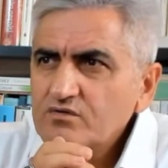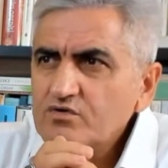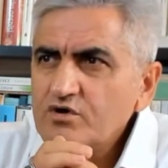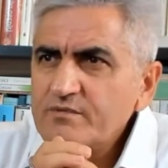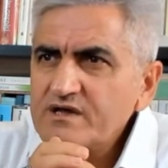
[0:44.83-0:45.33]

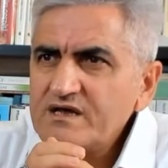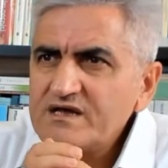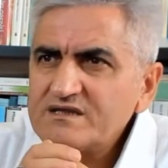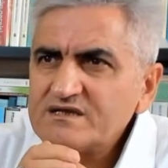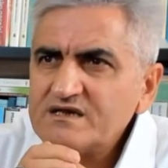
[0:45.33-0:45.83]
görmeye
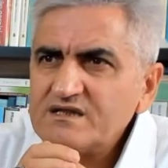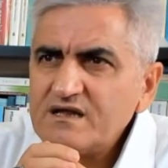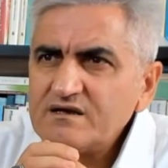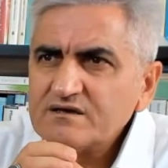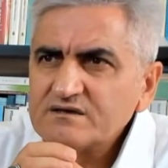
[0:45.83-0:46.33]
etki
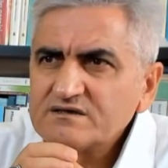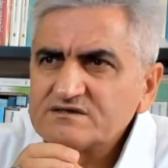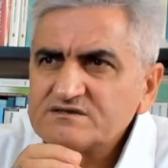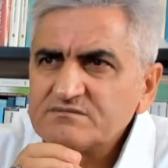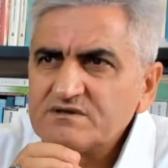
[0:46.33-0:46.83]
eden
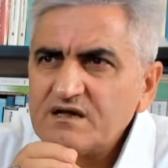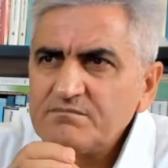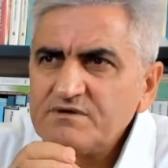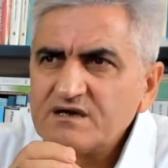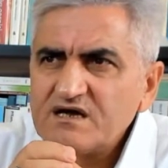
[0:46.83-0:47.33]
kısımda
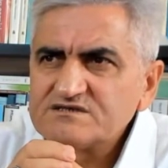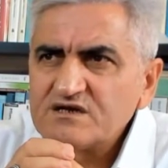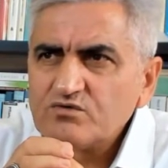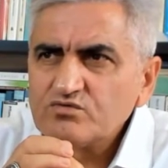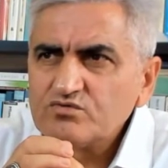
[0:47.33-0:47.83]
bir hasar
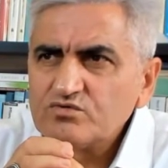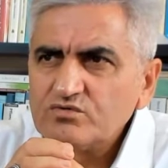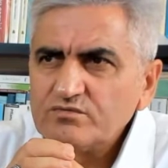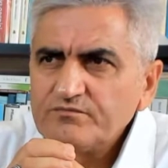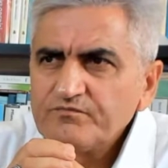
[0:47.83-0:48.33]

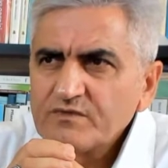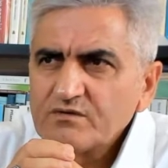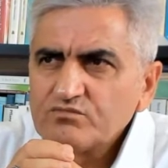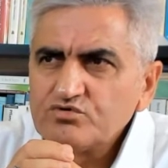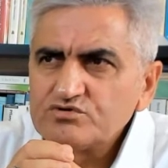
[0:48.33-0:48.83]
olduğunu
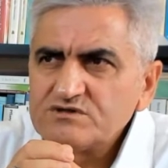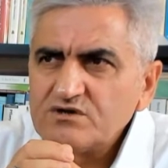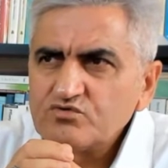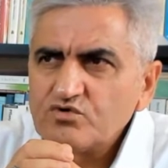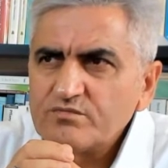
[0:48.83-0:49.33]
bu
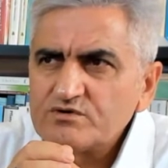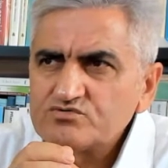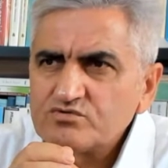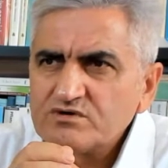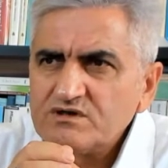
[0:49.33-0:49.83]
yüzden görme
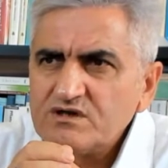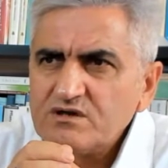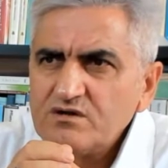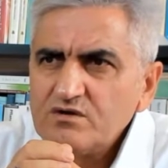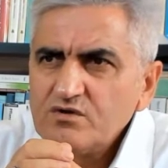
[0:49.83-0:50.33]
sorunuyla
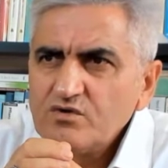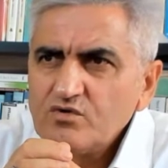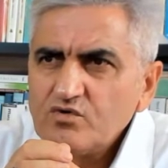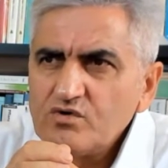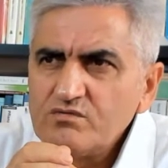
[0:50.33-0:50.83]

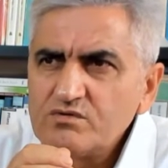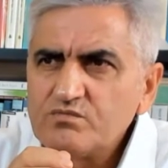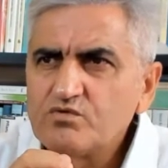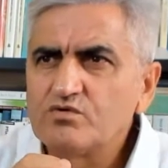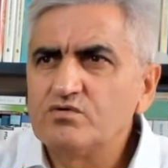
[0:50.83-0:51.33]
ömür
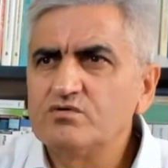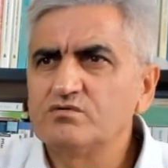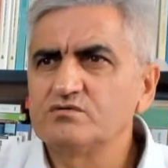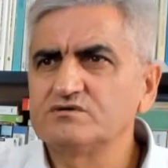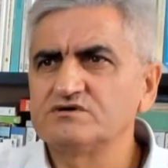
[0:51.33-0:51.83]
boyu
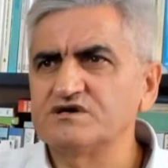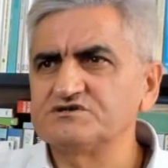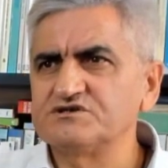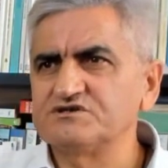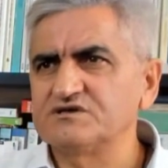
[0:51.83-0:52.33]

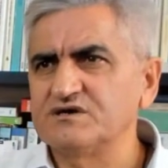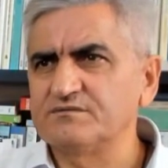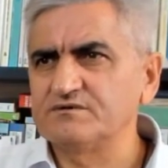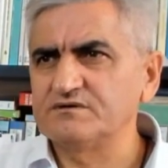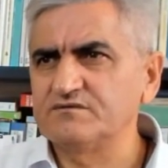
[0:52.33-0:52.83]

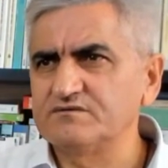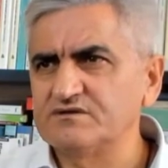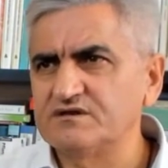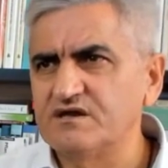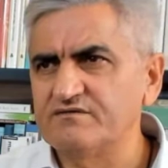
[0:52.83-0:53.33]
yaşayacağımı
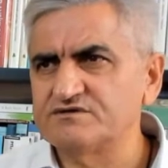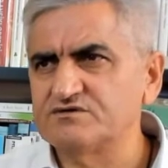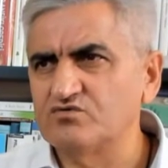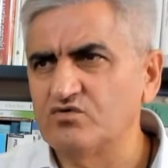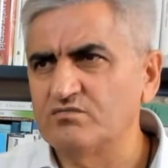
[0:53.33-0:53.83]

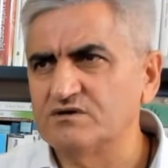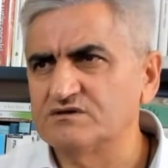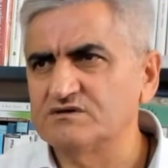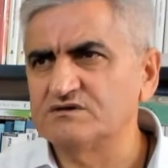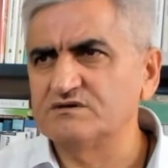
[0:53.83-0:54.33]
tedavisinin
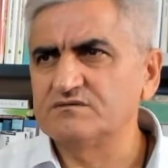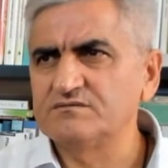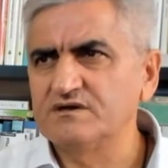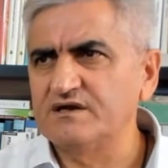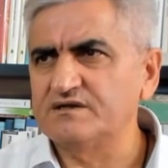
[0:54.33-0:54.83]
olmadığını
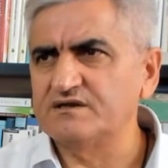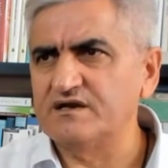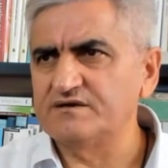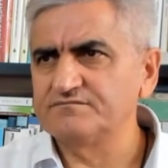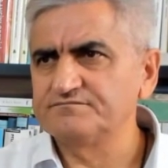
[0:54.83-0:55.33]
ilettiler.